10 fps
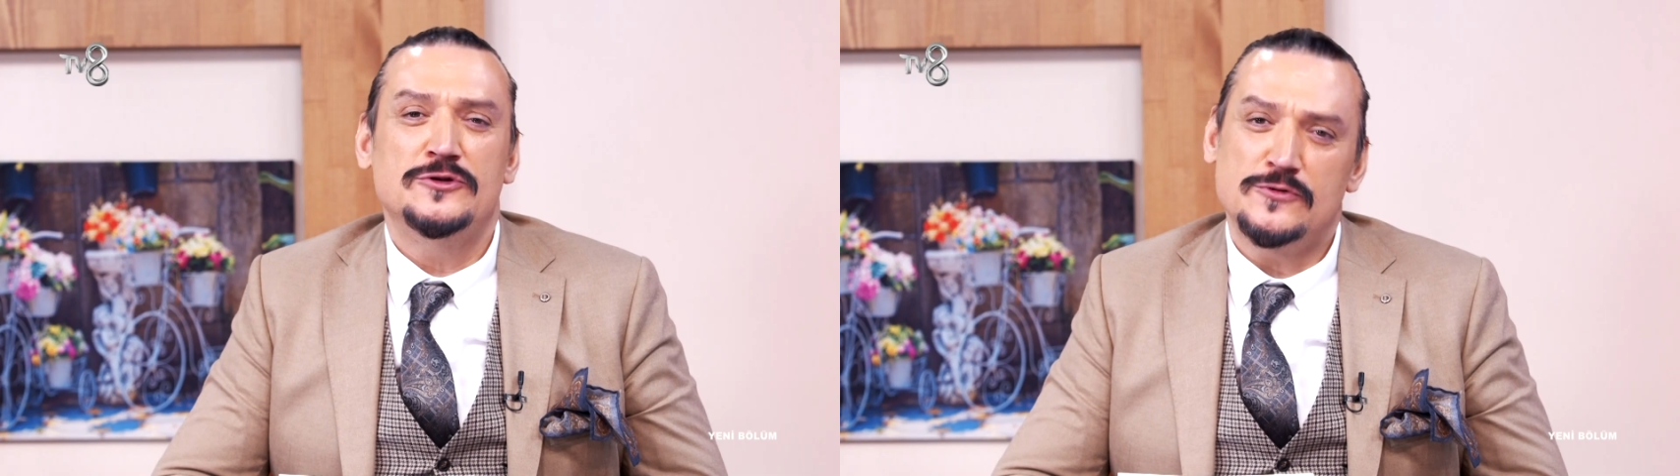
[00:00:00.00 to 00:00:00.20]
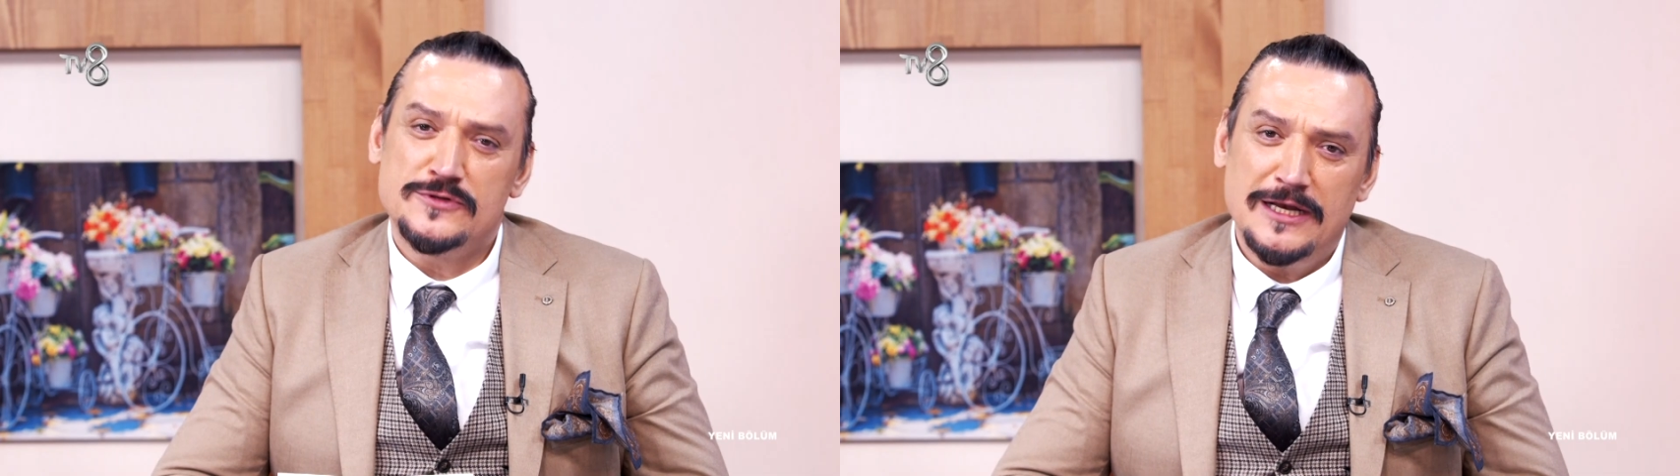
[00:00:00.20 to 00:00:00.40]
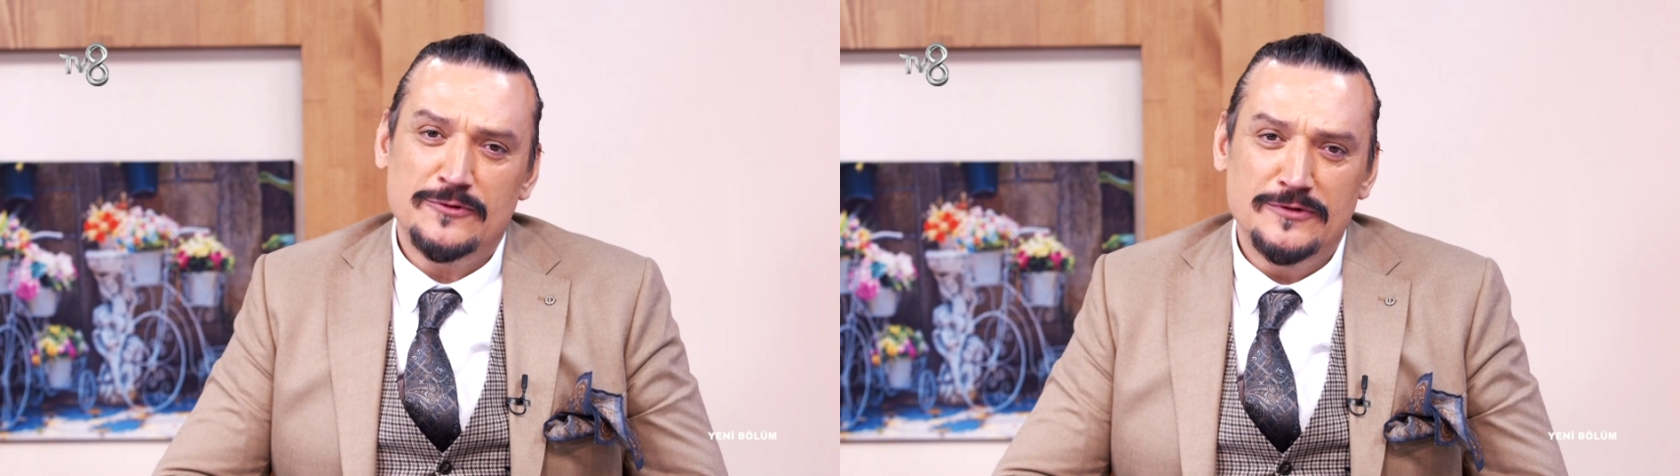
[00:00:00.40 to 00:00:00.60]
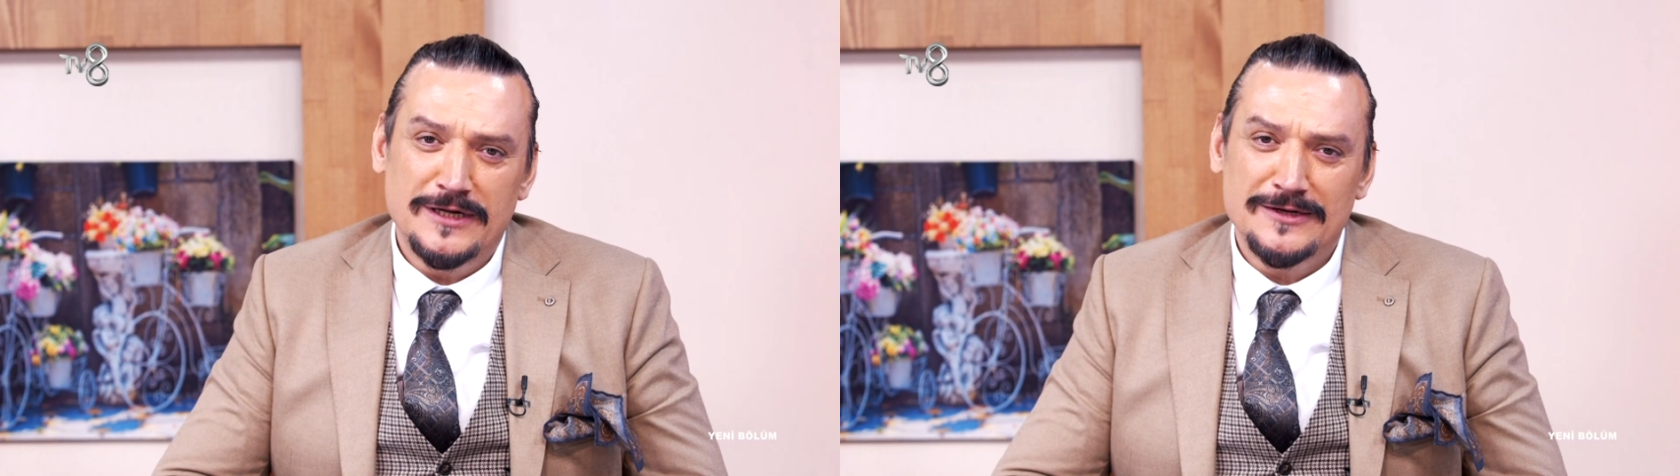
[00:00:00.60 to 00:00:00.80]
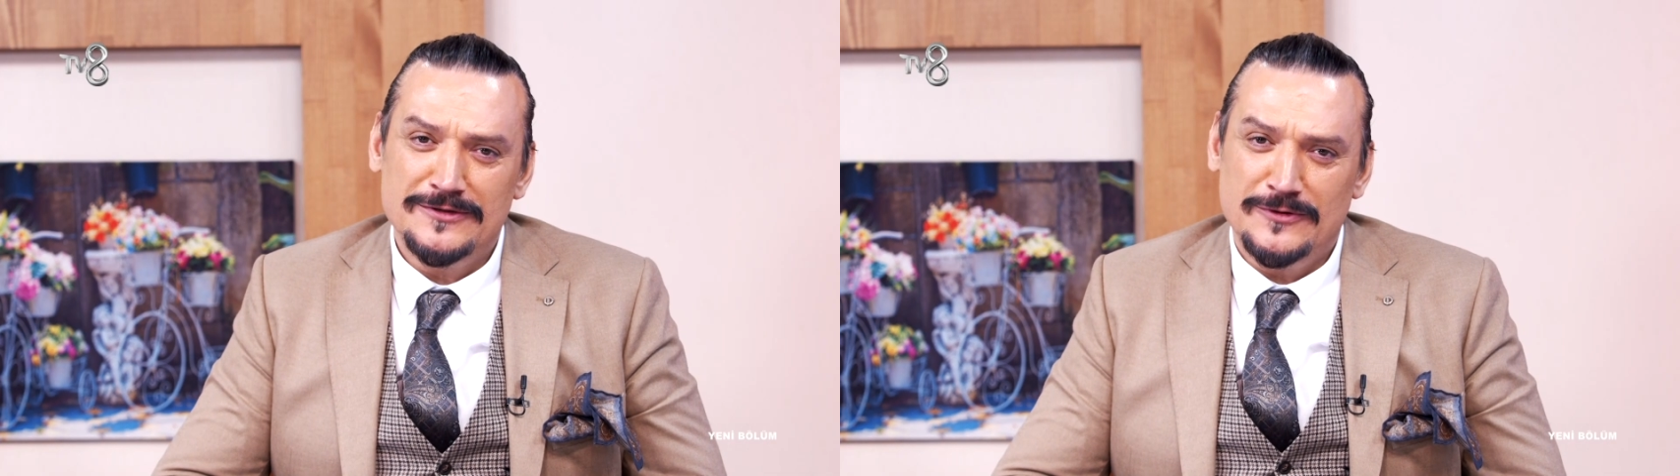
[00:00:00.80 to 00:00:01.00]
Çok güzel
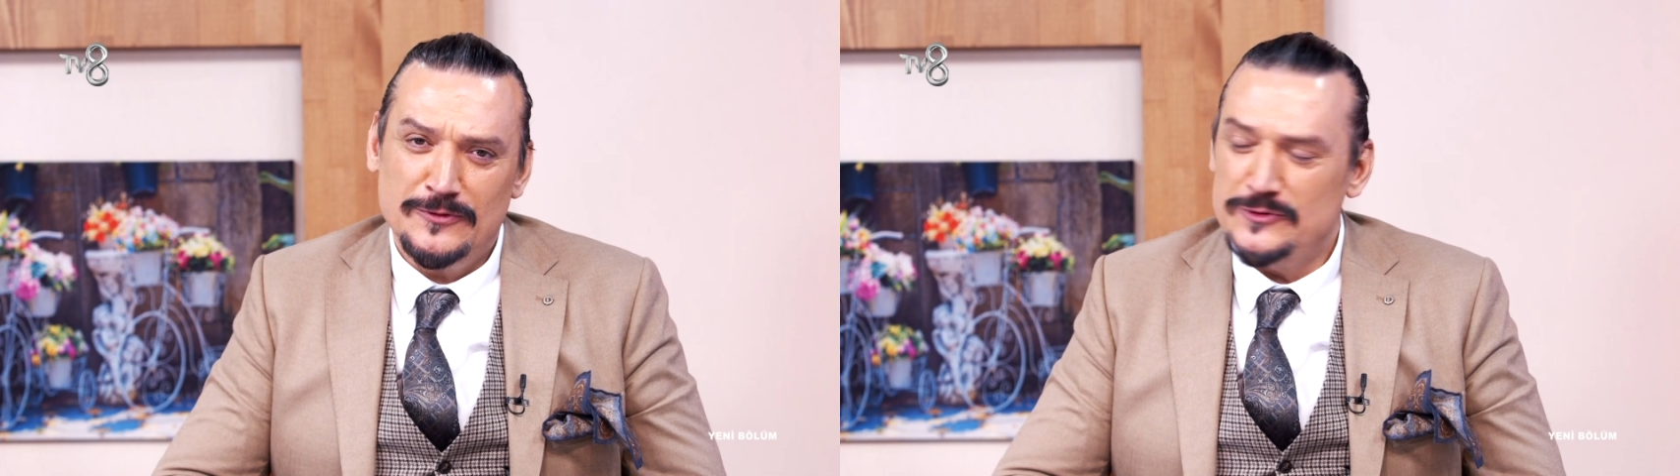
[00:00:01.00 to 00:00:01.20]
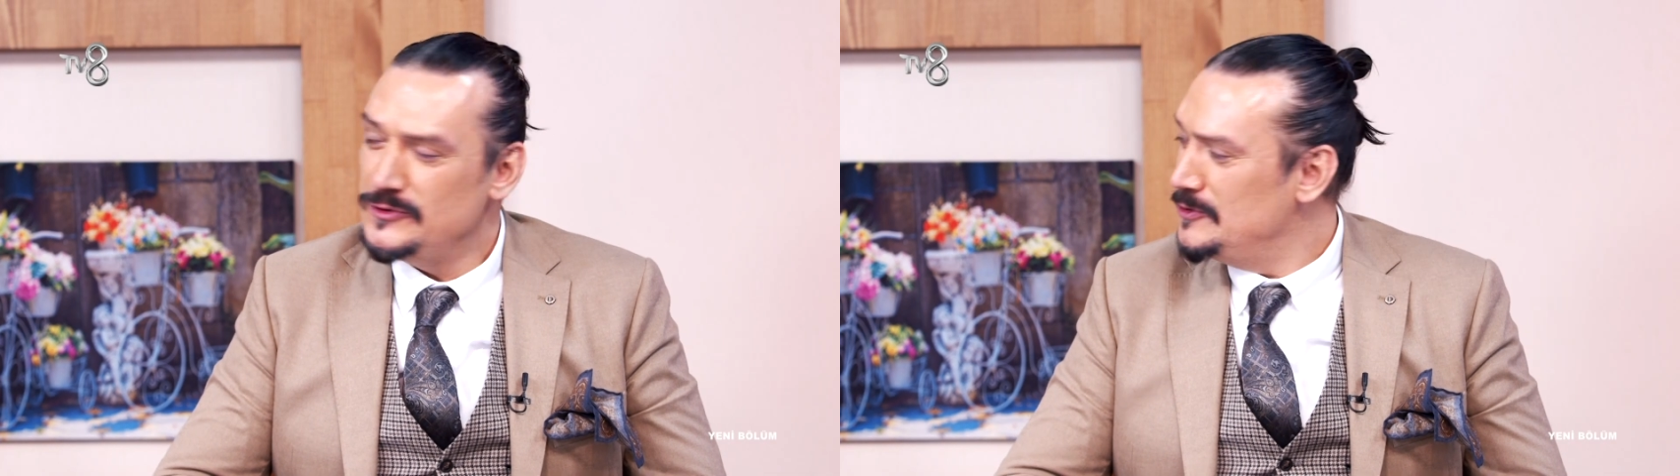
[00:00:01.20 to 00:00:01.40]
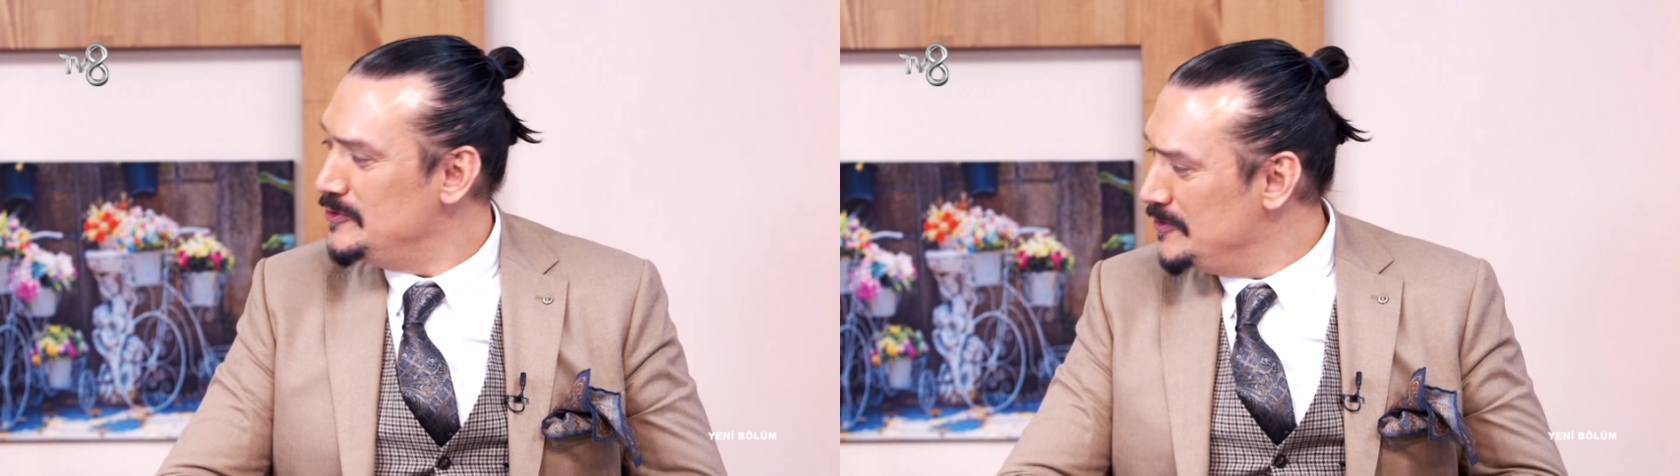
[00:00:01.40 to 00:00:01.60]
konular konuştuk,